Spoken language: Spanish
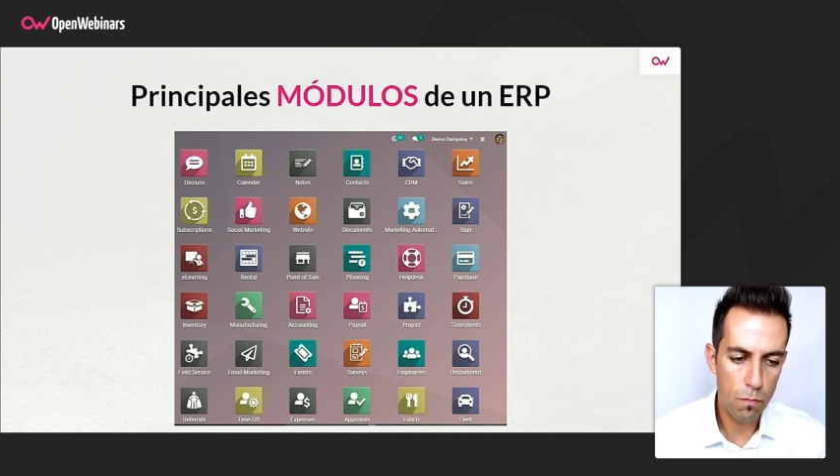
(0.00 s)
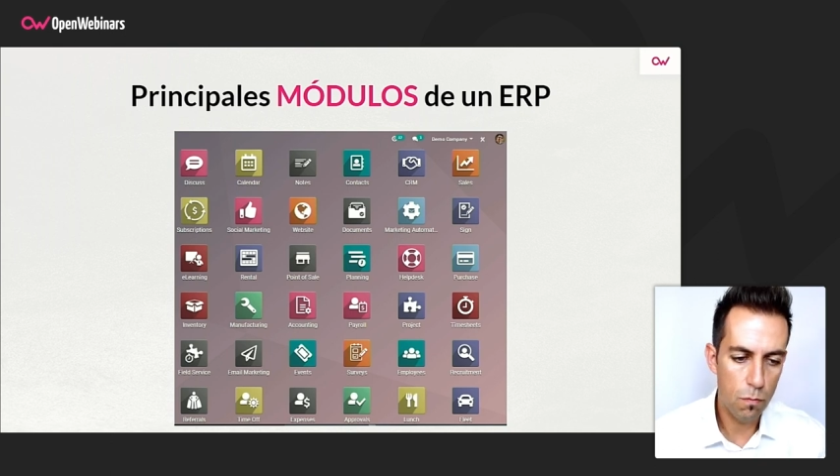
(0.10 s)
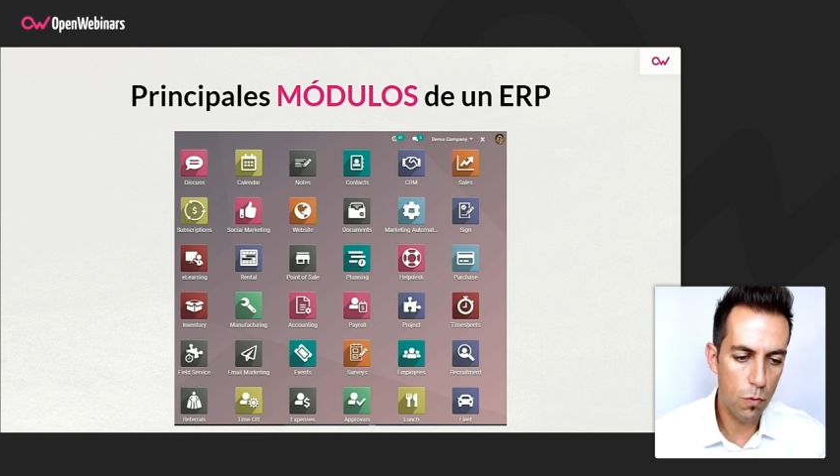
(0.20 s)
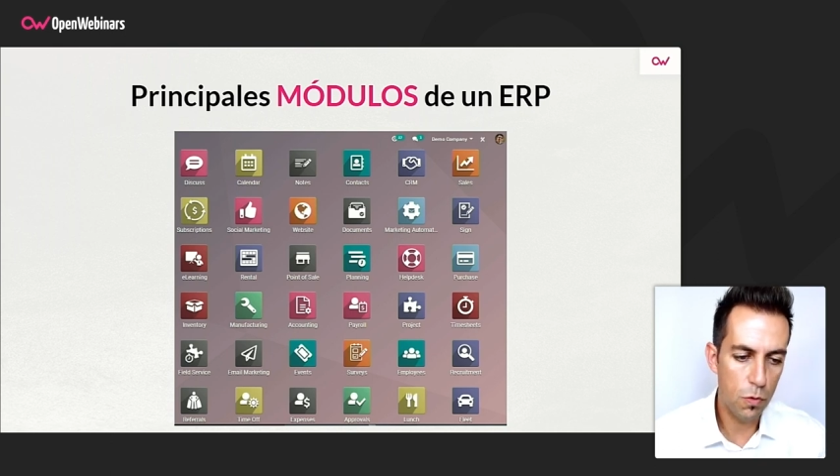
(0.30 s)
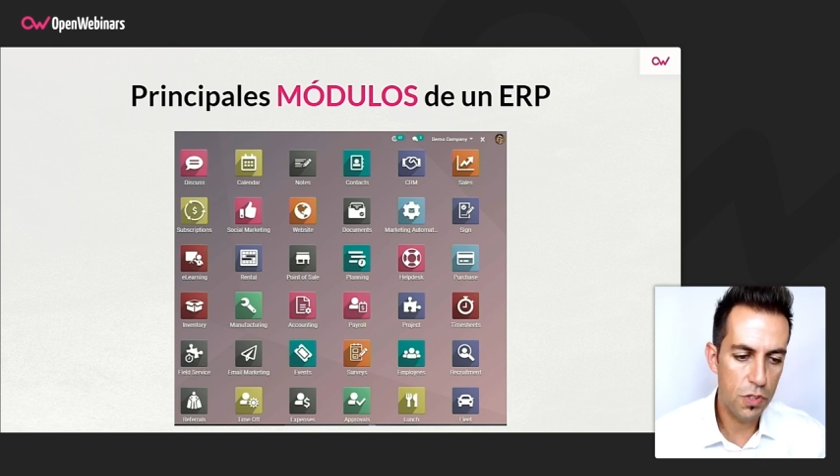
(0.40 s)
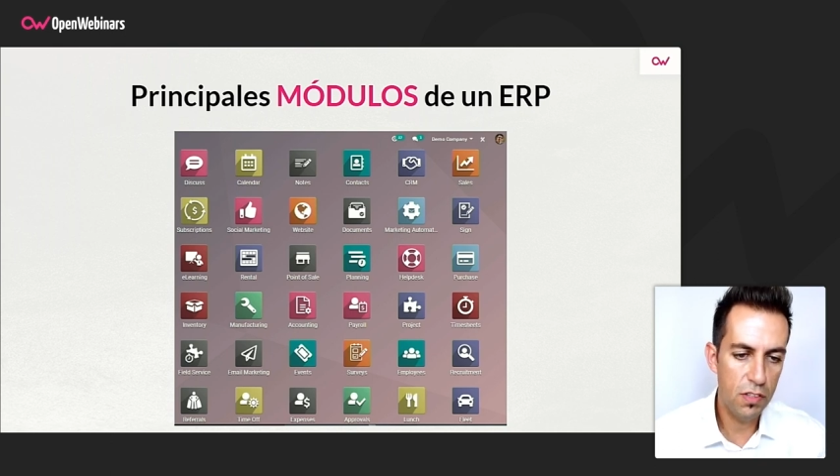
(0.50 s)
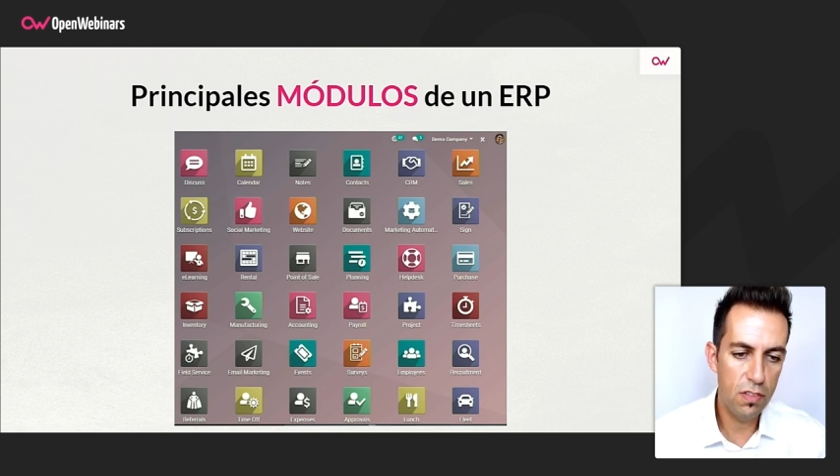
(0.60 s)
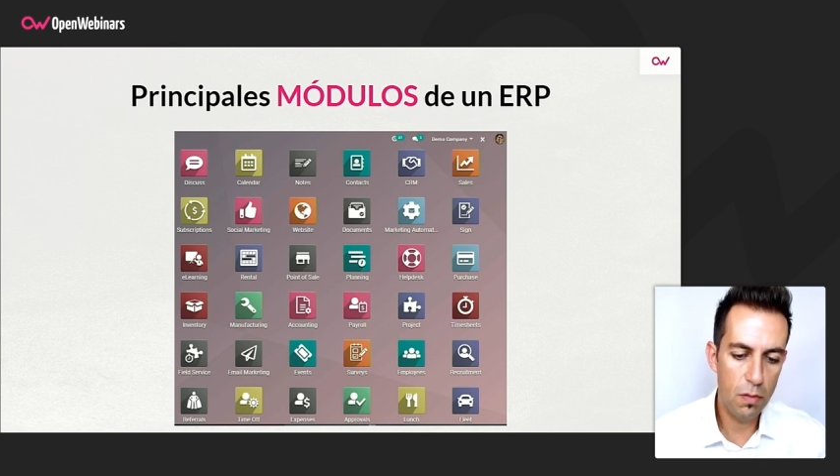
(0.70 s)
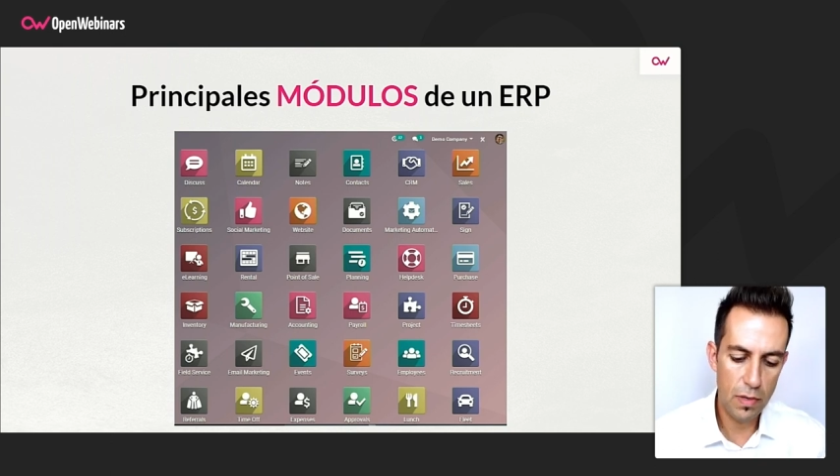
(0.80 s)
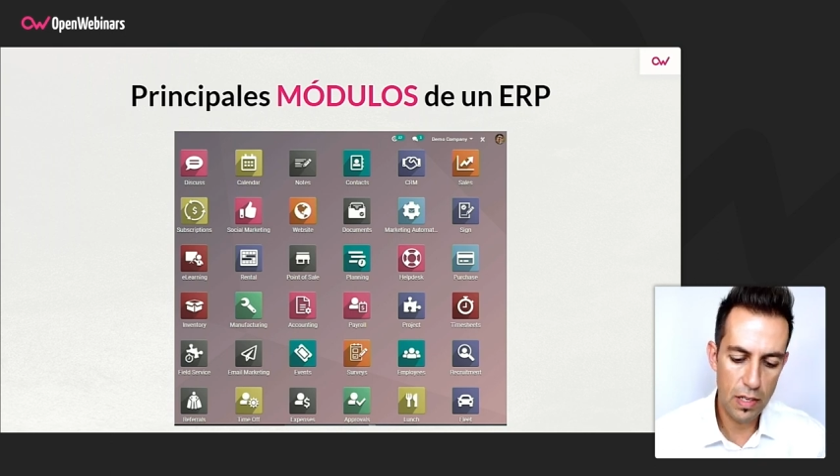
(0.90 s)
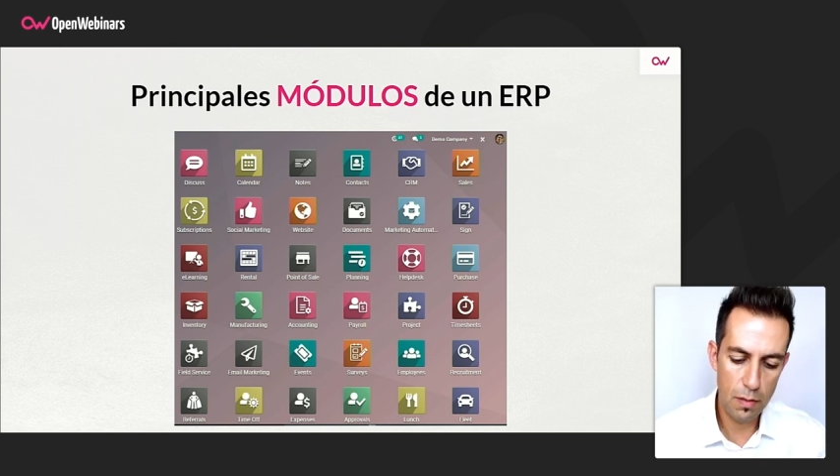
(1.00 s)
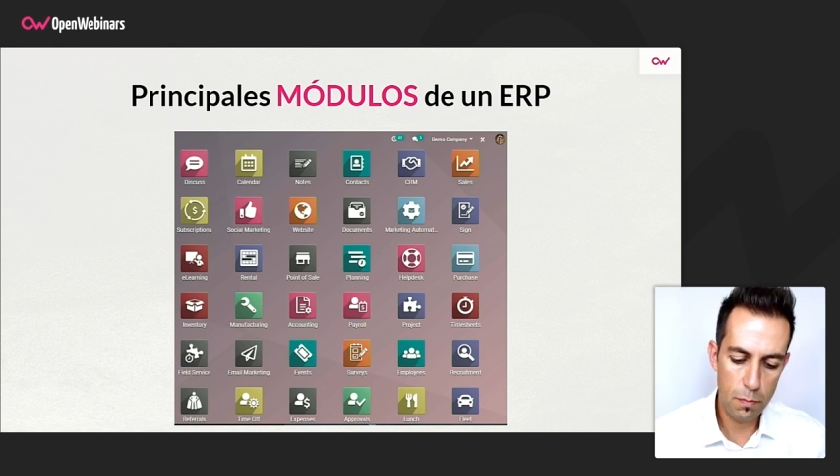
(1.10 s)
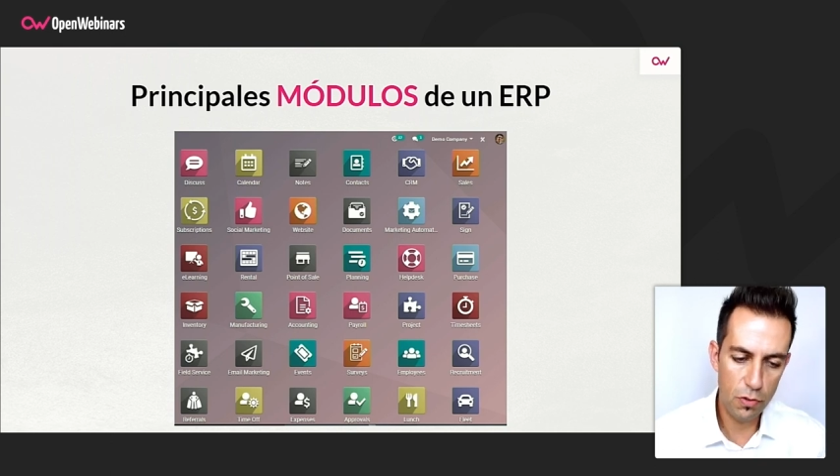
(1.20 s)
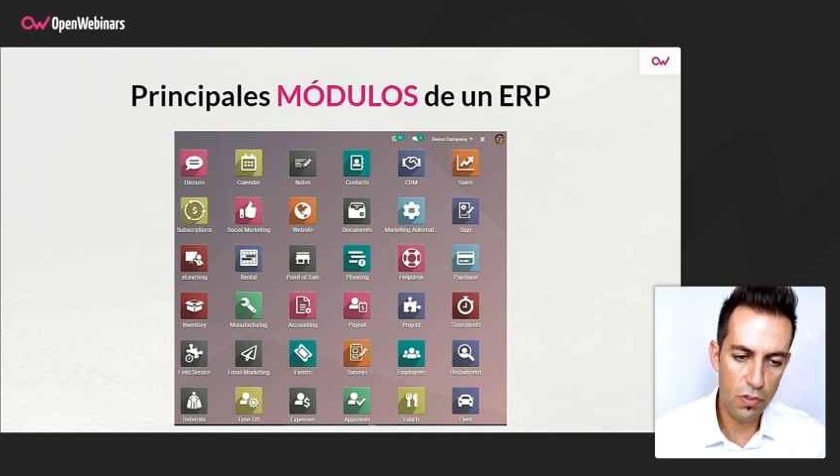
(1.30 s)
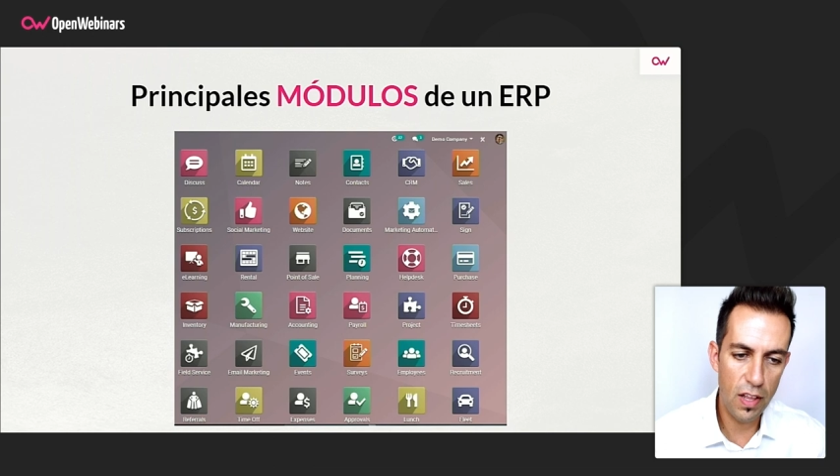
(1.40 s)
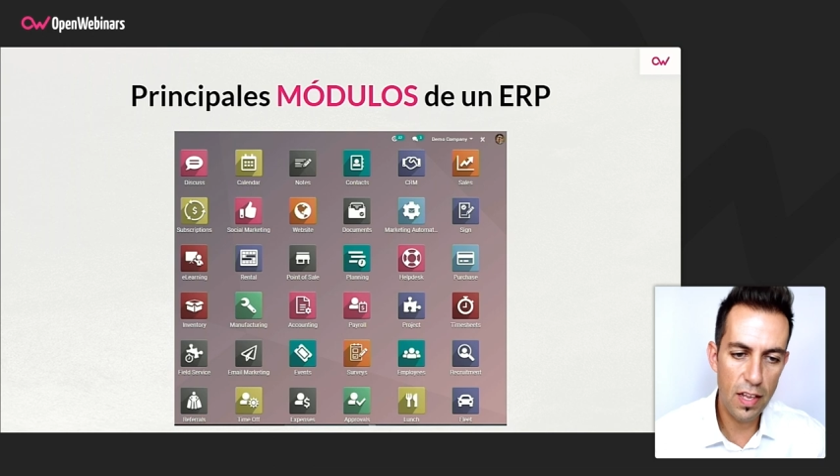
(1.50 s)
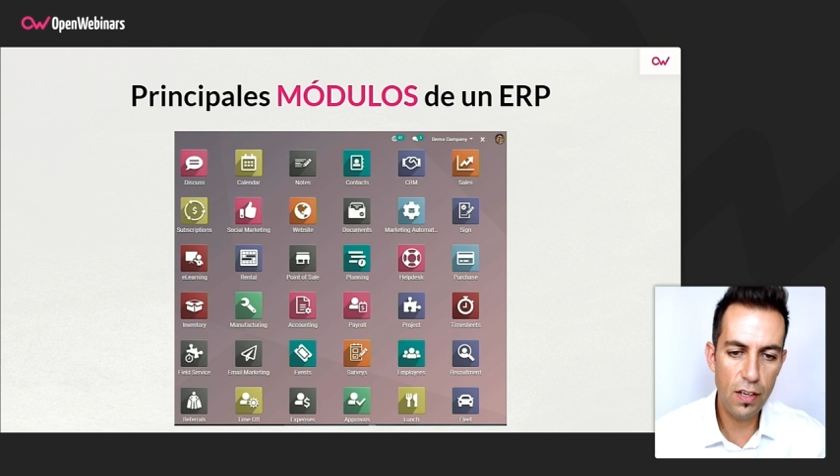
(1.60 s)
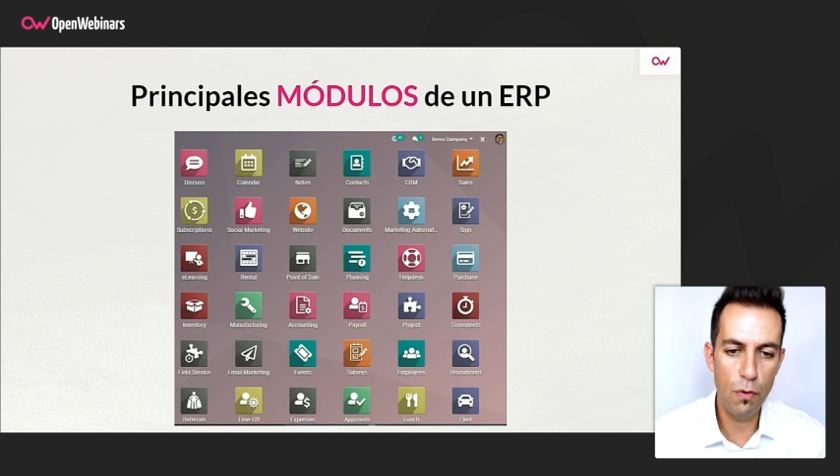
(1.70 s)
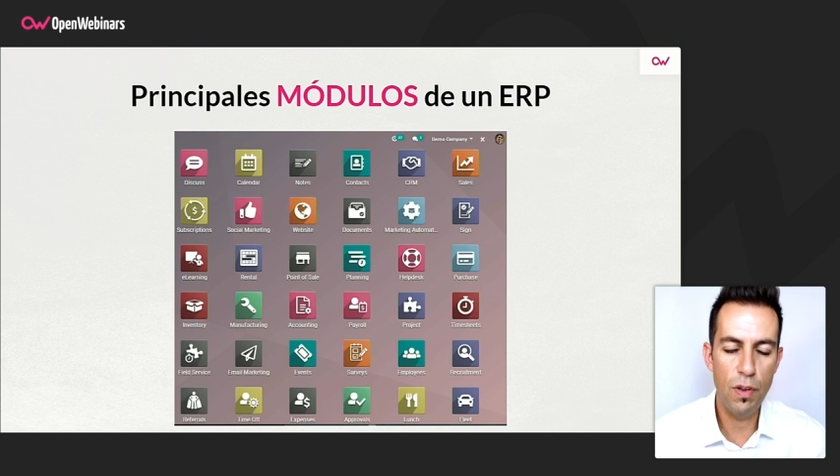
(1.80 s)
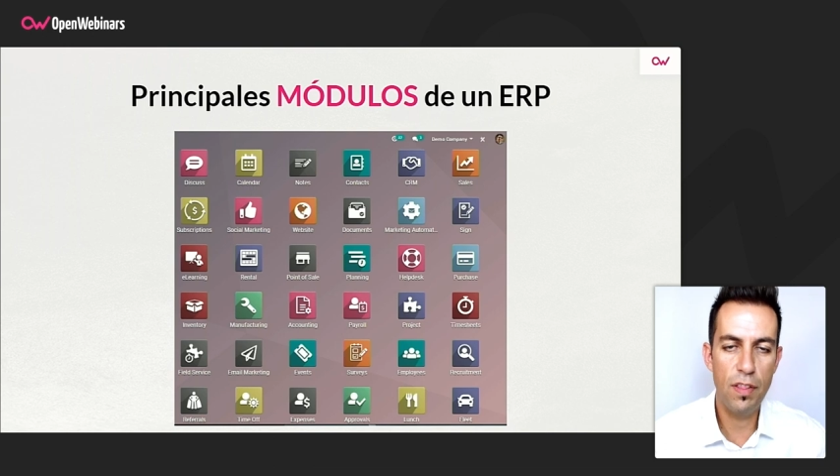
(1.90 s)
muchísimas
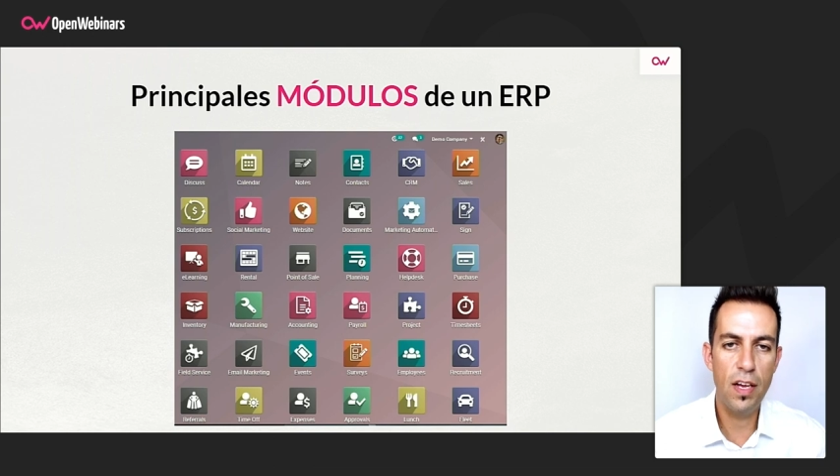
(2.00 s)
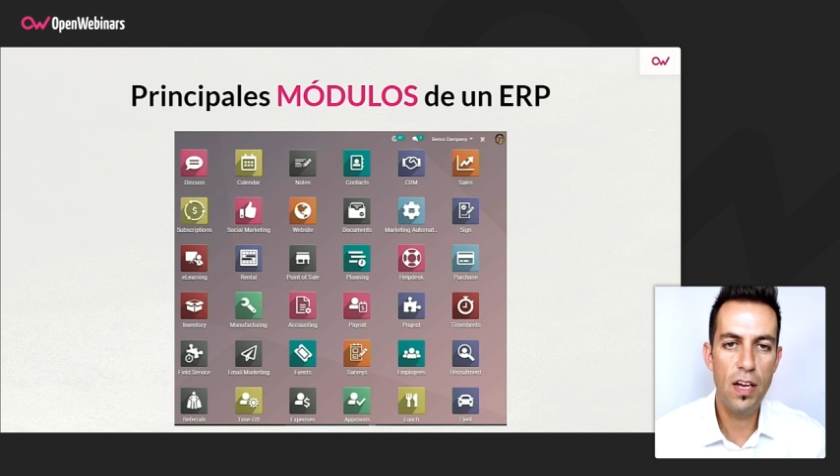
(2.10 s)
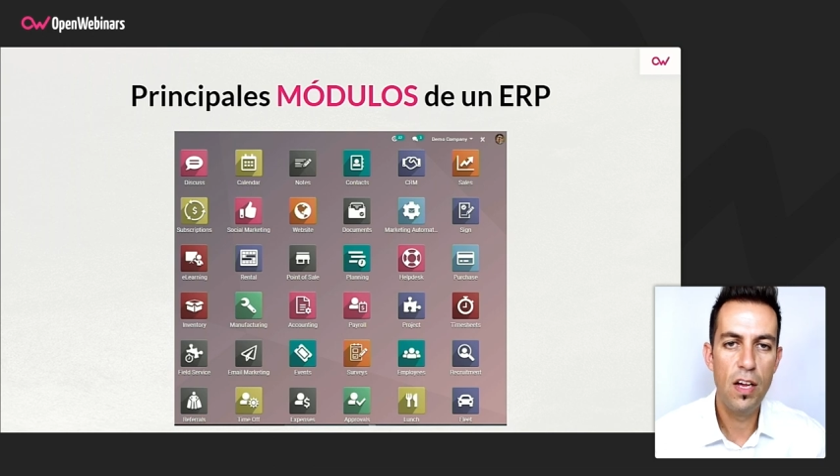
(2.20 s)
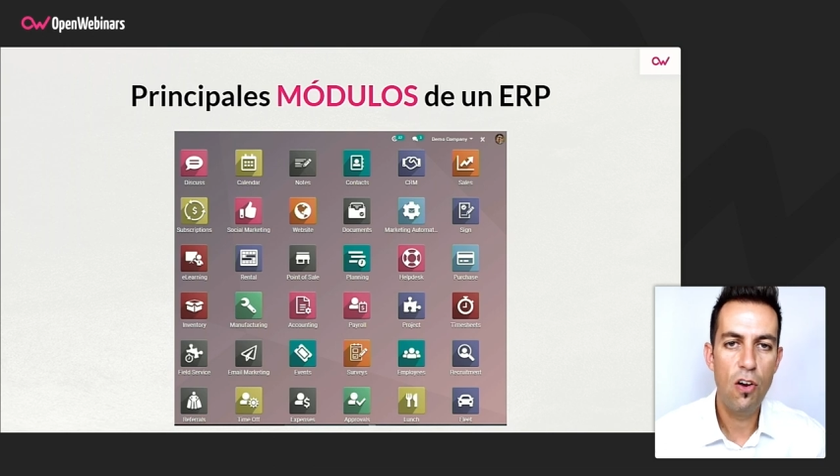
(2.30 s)
posibilidades que ofrecen